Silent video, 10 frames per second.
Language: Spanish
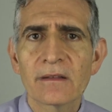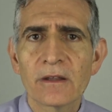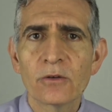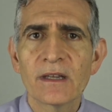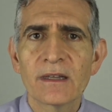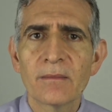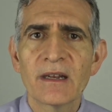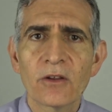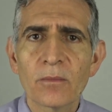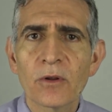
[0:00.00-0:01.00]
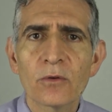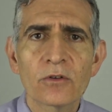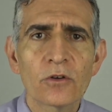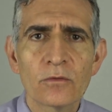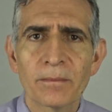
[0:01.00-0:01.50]
de un determinado
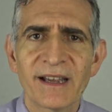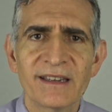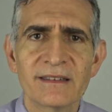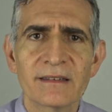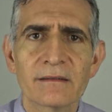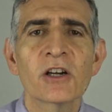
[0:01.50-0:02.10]
producto en un país.